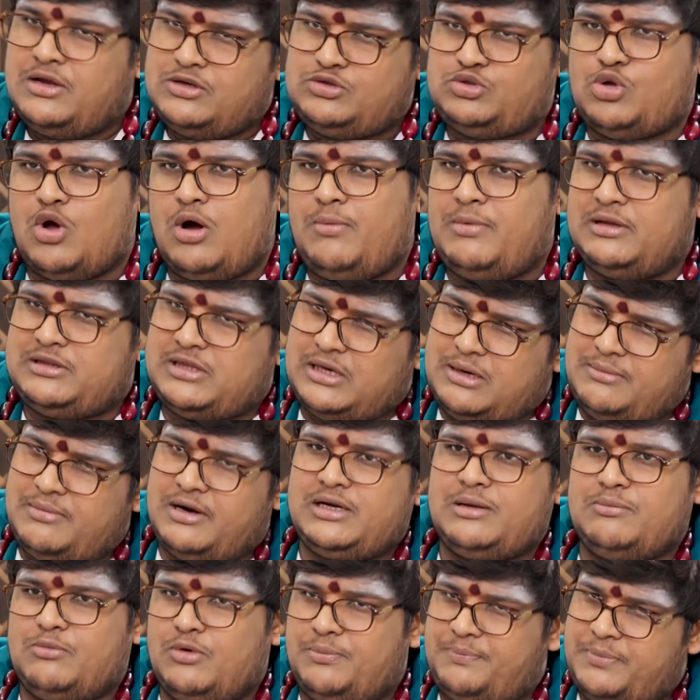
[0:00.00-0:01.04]
స్తోమతను
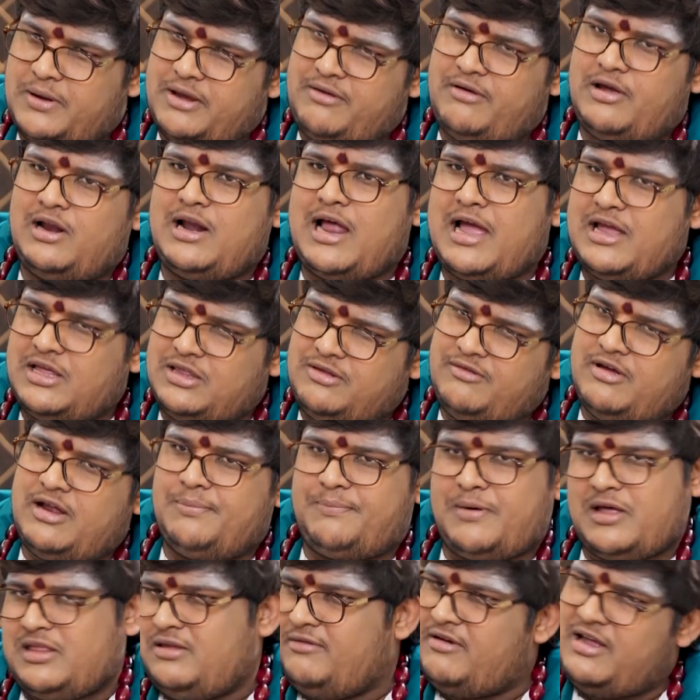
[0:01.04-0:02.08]
బట్టి ముప్పై వేలు ఐదు వేలు
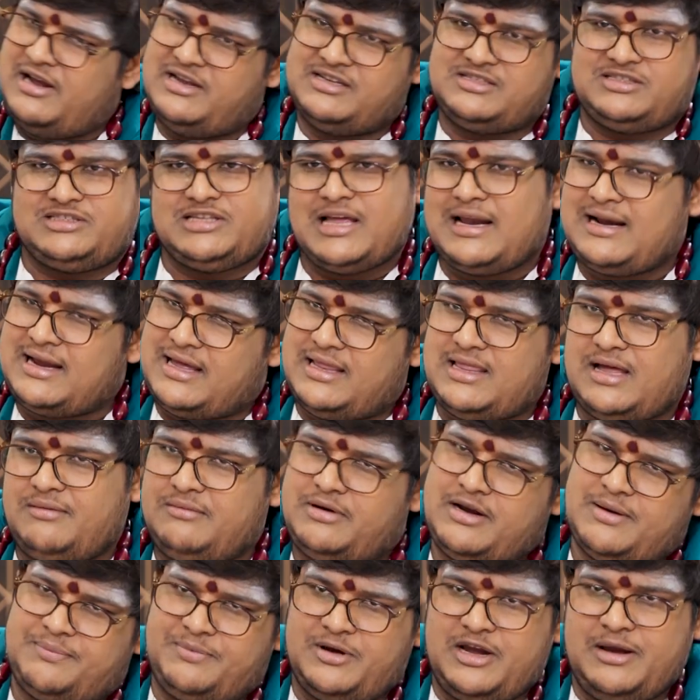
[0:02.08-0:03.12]
పదివేలు ఇస్తారు కదా
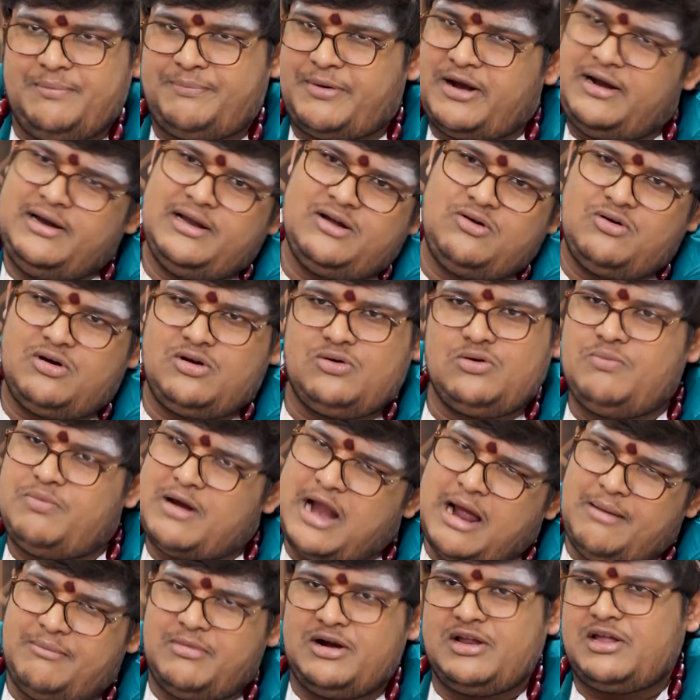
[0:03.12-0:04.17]
రేపు నీ పెళ్ళికి కూడా నువ్వు
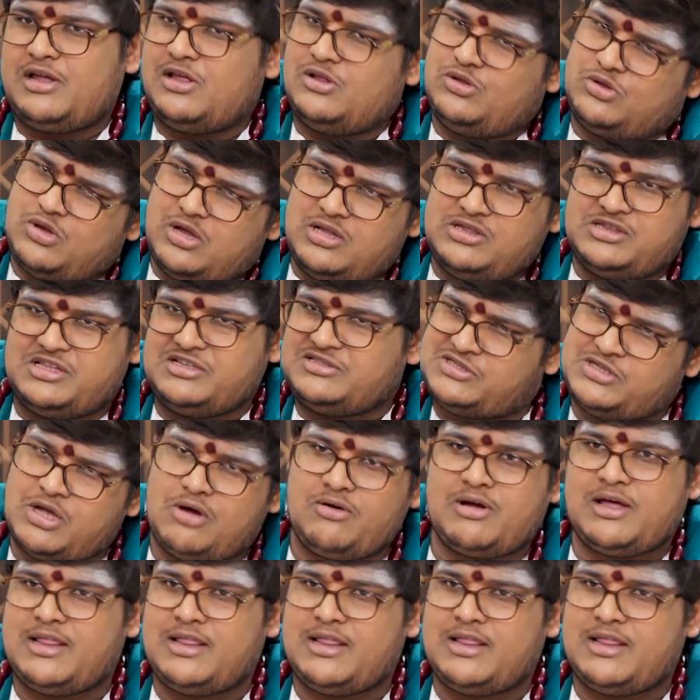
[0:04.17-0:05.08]
బ్రాహ్మడికి ఎంతో అంత ఇస్తావు